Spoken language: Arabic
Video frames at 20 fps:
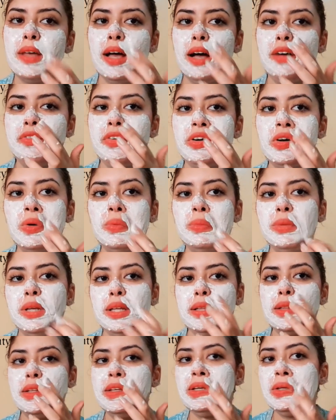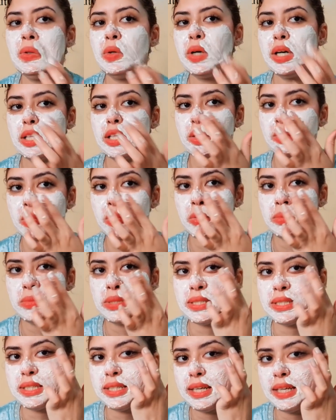عفاكم ملي ديروه خدموه
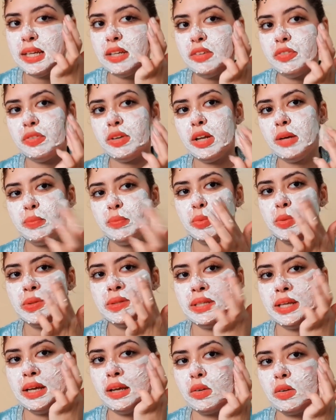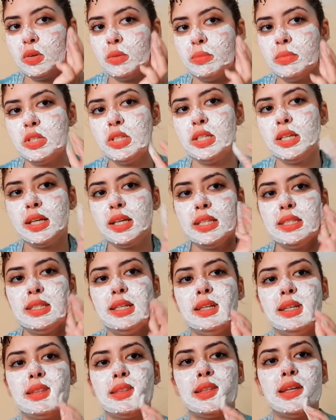مزيان في لابو ديالكم ماشي غير
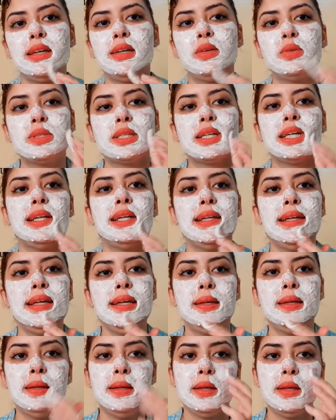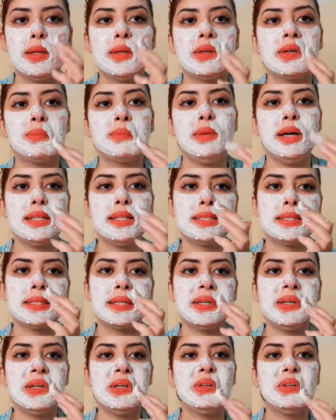تحطيه وتخليه
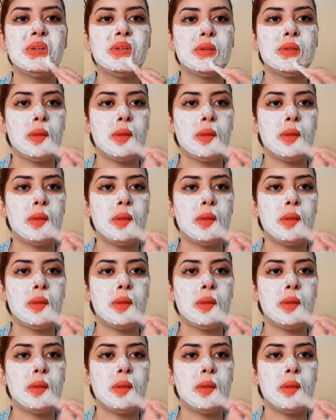ماصيه